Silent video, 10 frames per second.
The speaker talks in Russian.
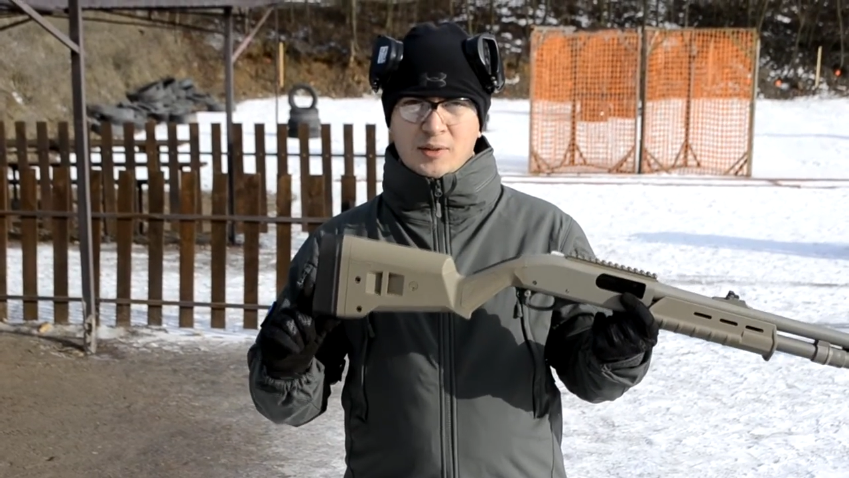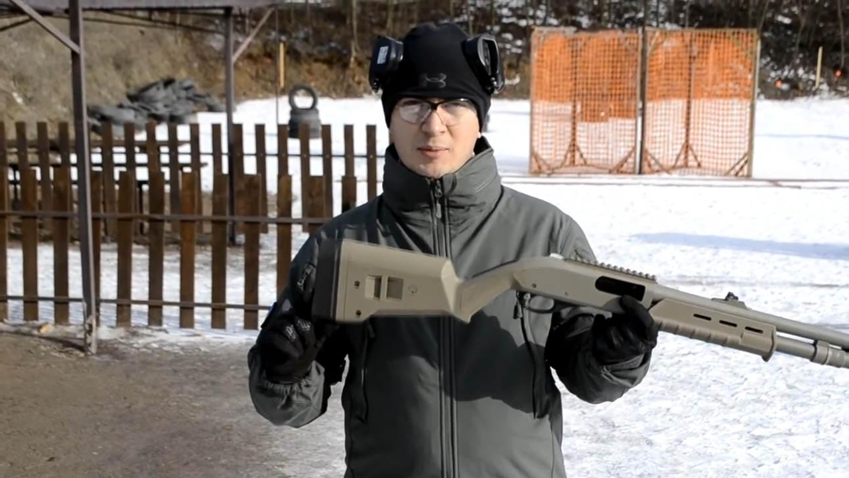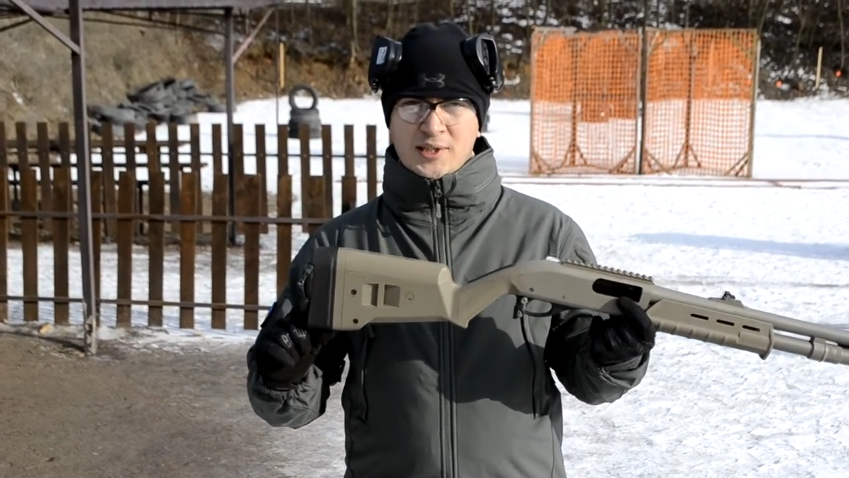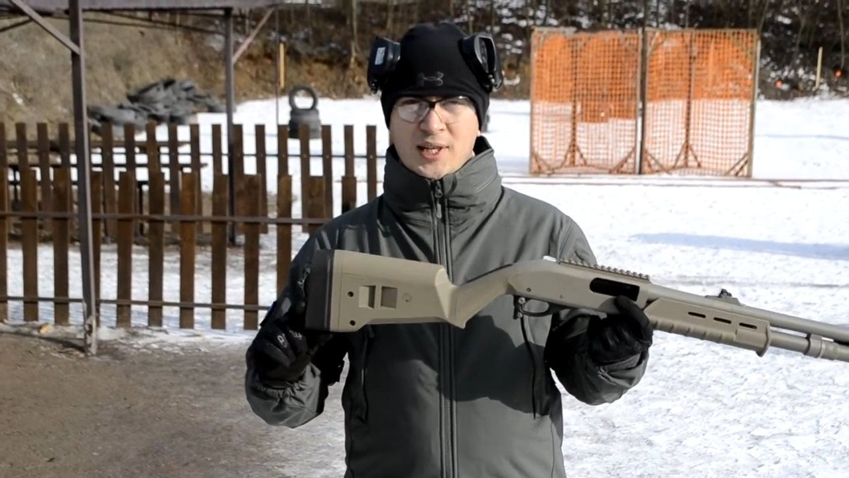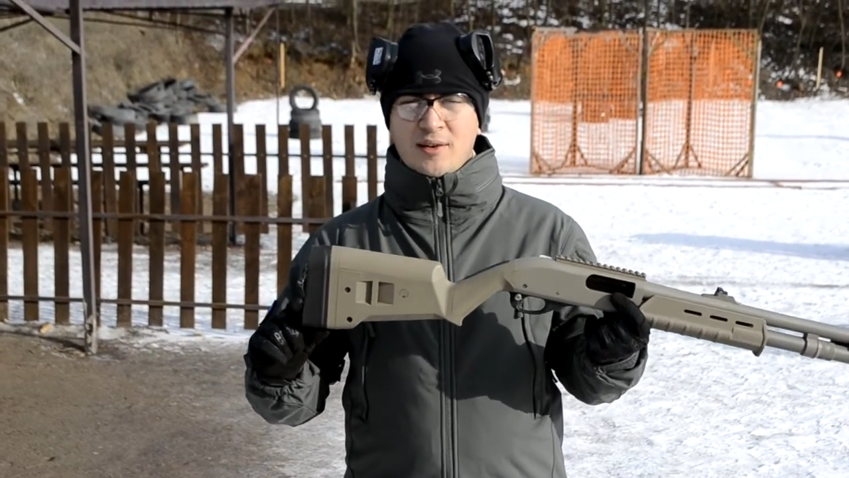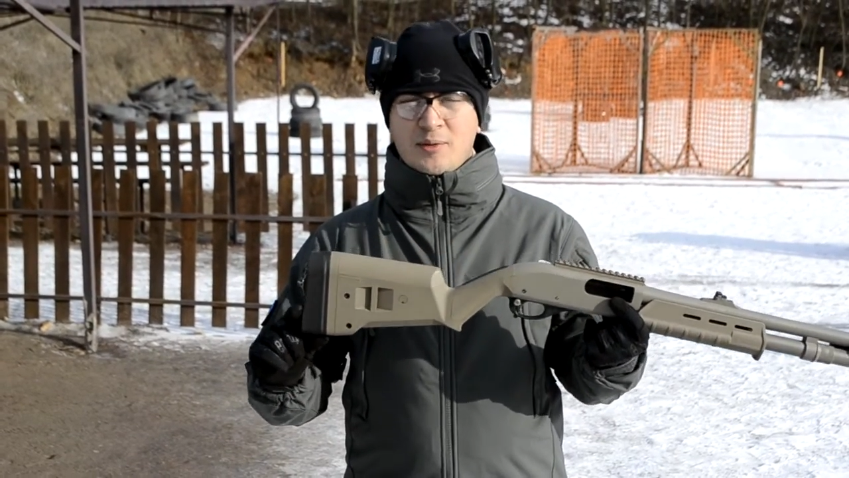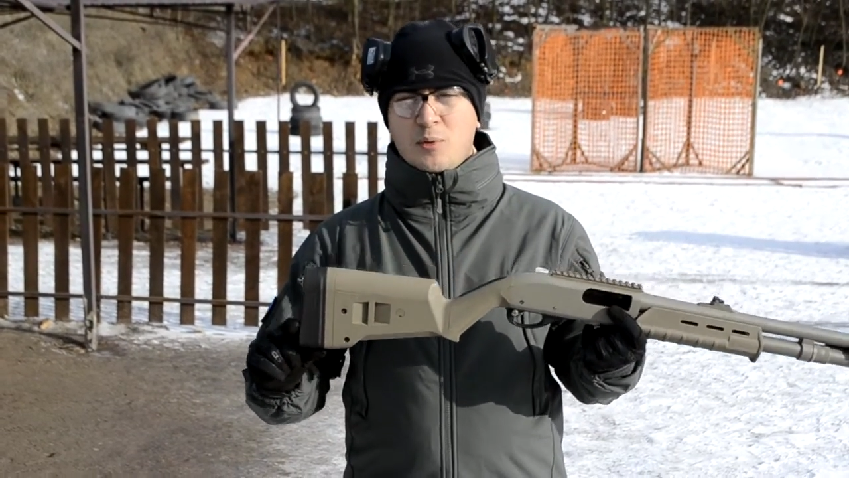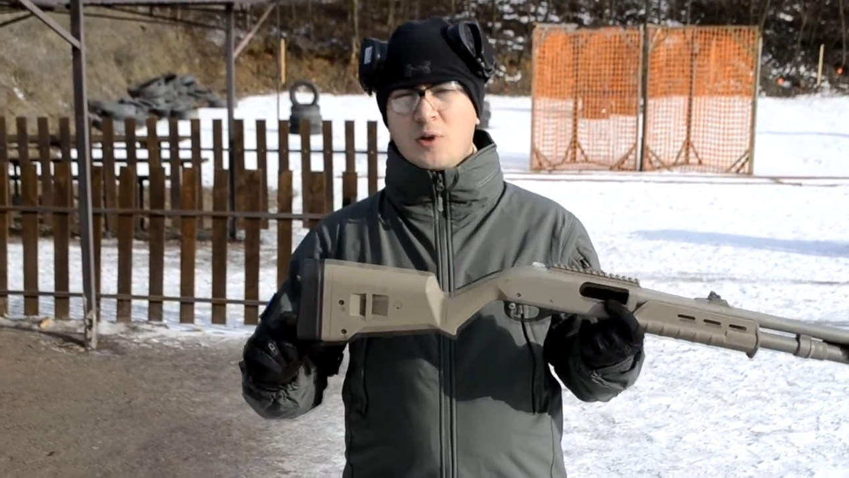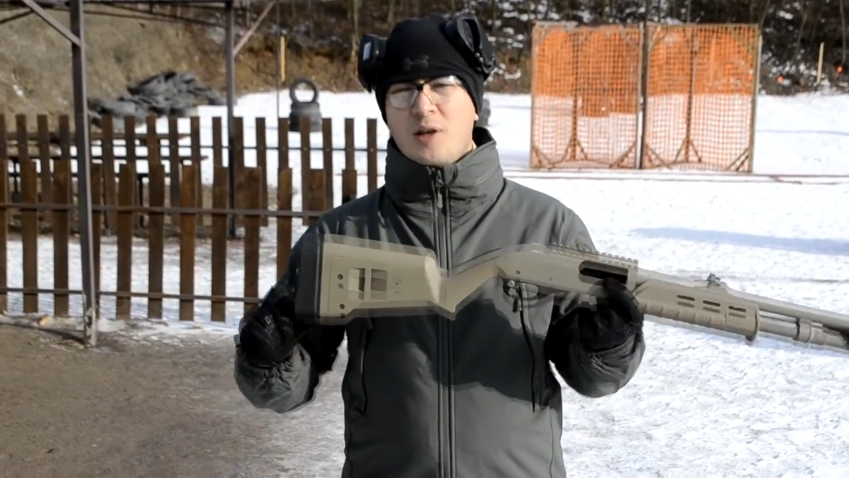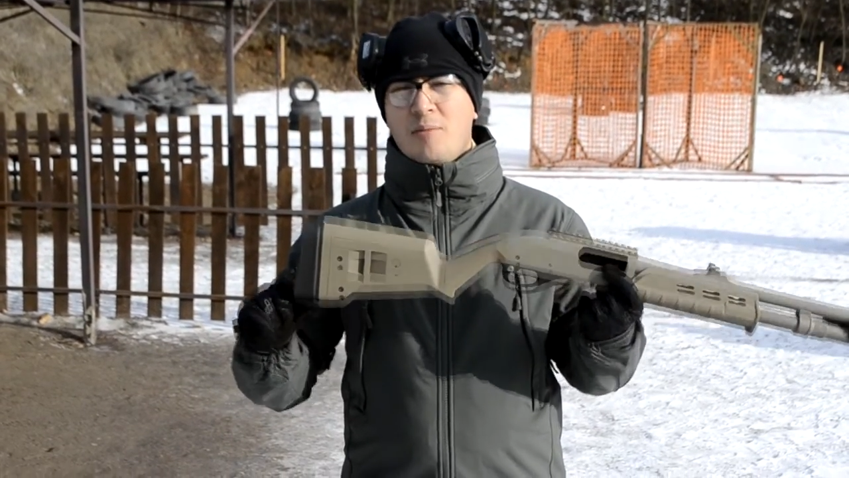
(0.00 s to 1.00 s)
поставить
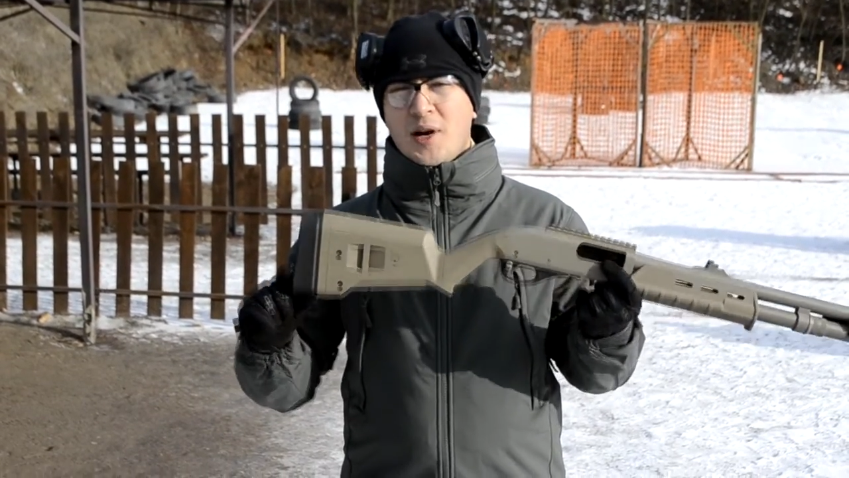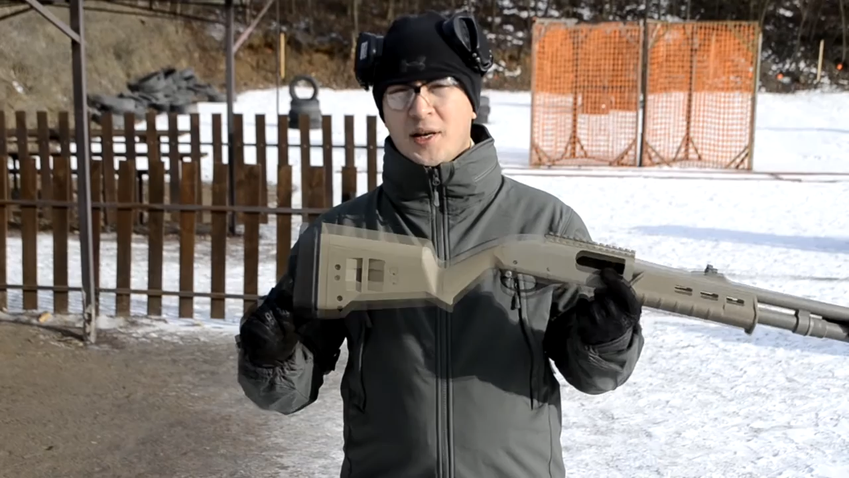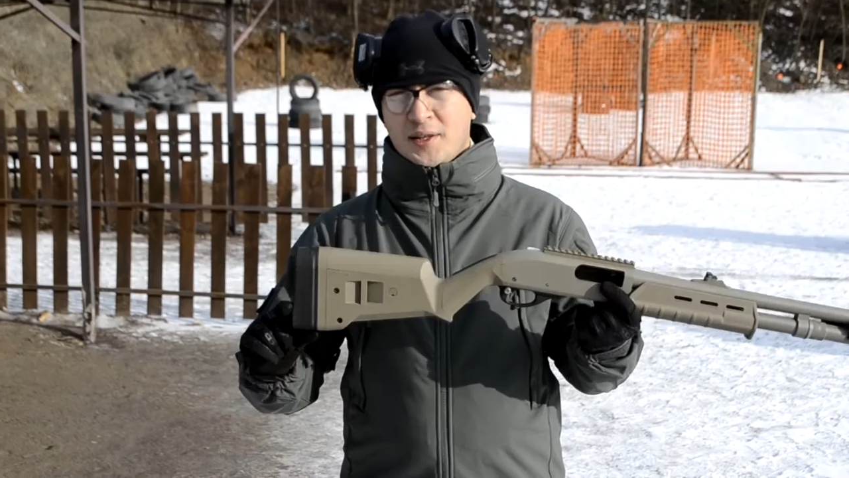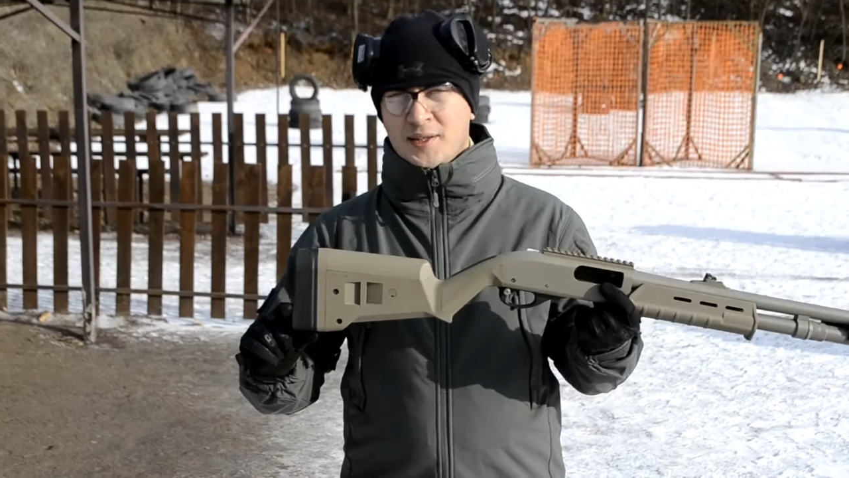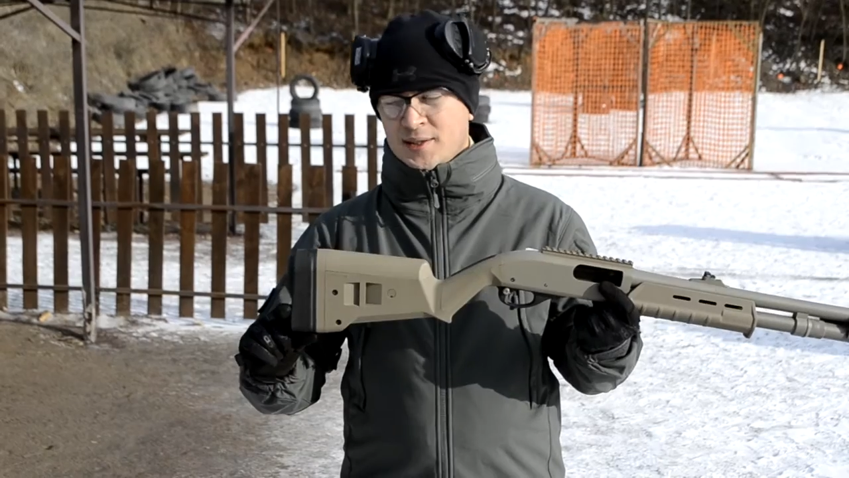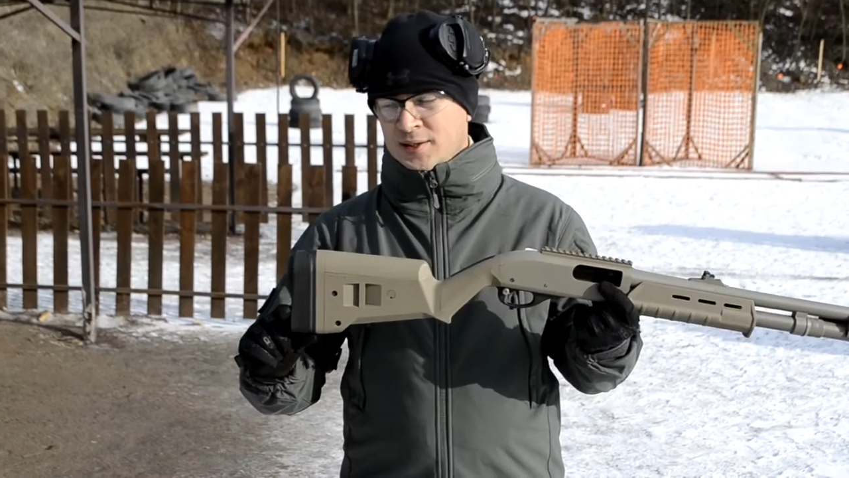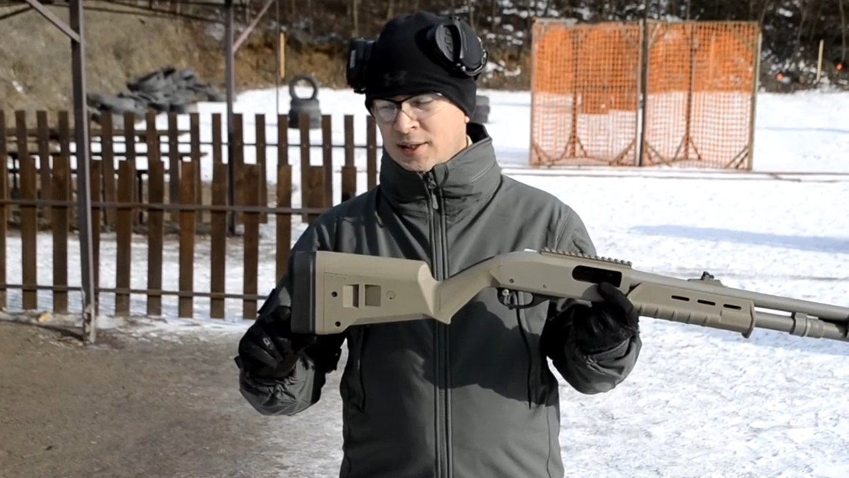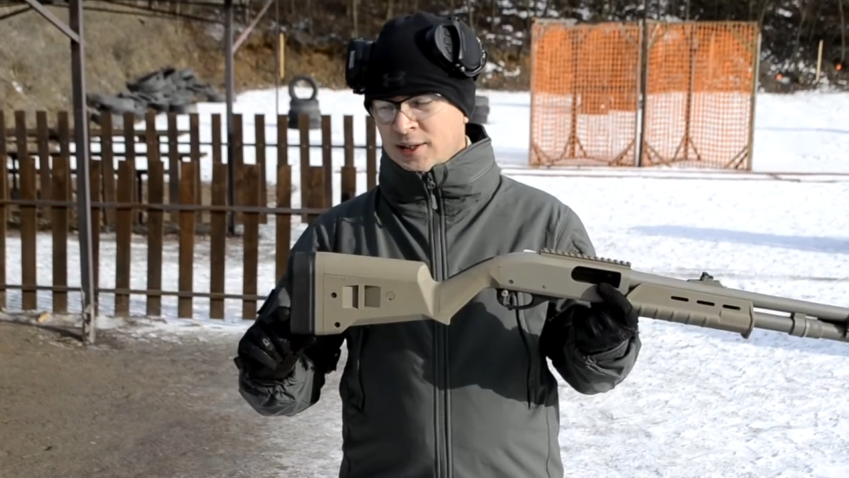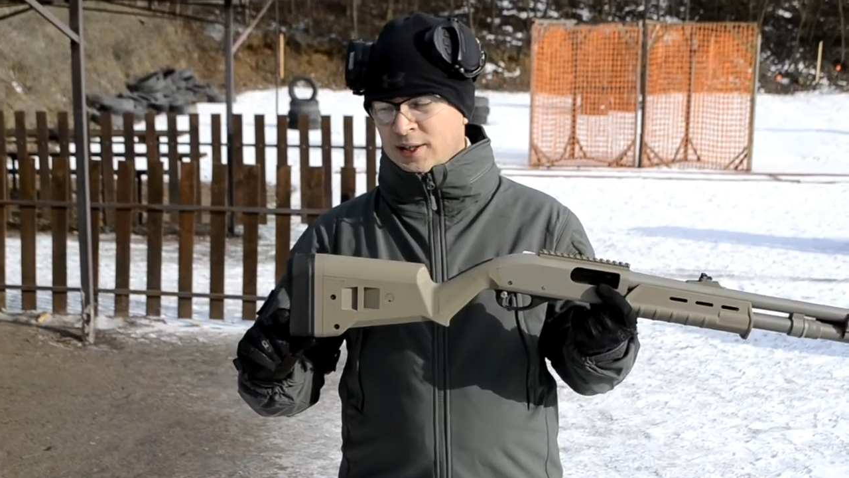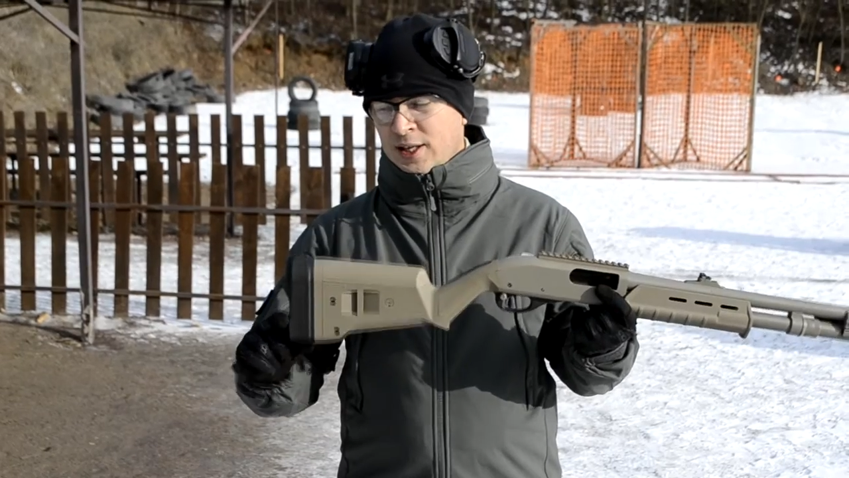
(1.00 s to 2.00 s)
более мягкий
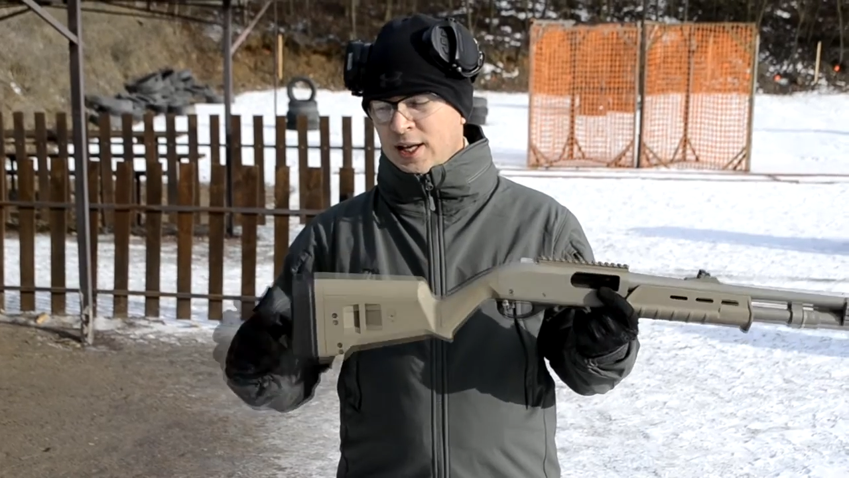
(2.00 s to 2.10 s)
затыльник.